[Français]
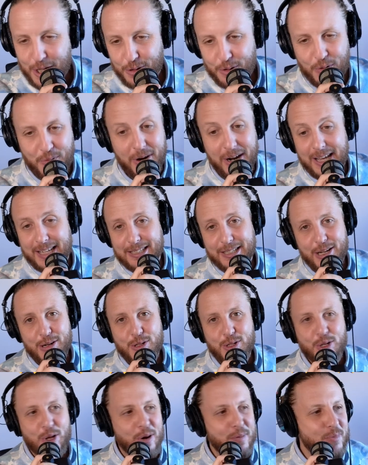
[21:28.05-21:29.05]
Donc voilà, c'est le
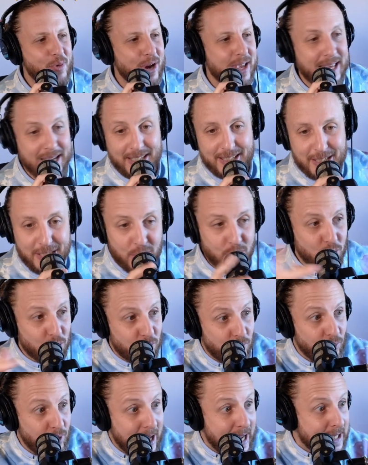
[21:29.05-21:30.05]
seul moyen. Sinon,
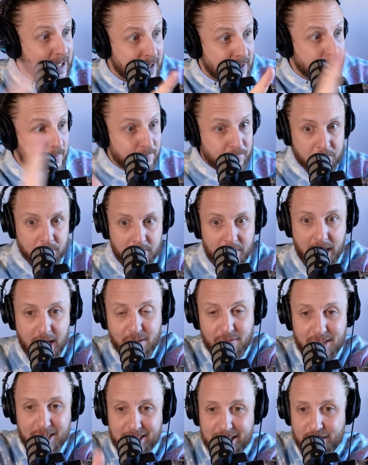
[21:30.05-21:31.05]
je vous laisse
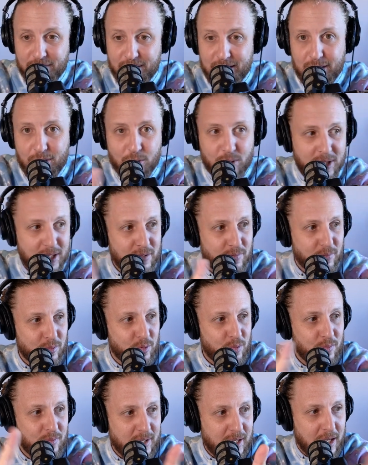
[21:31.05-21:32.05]
avec des vidéos qui vont
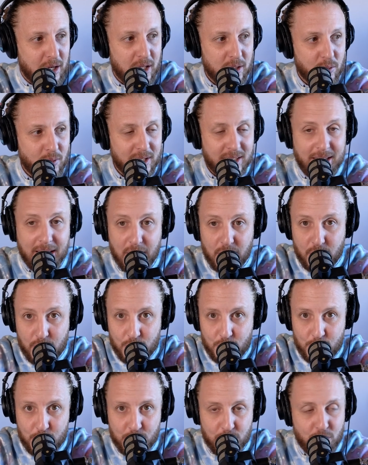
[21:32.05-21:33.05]
s'ouvrir à droite et à
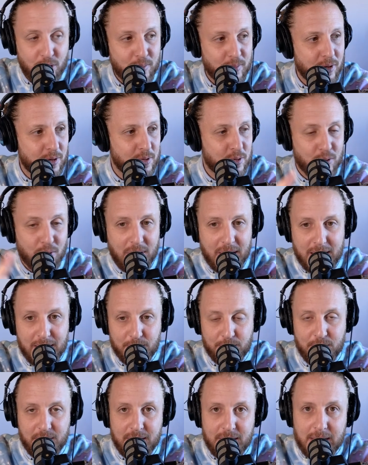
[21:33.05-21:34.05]
gauche justement sur
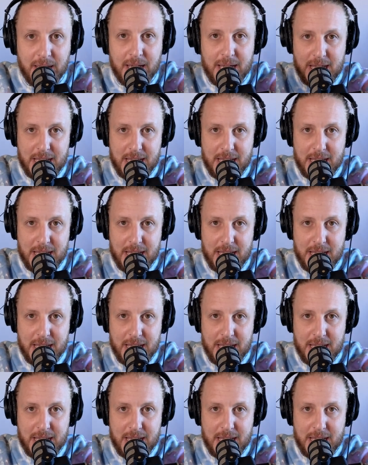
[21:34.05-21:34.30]
l'IPIN.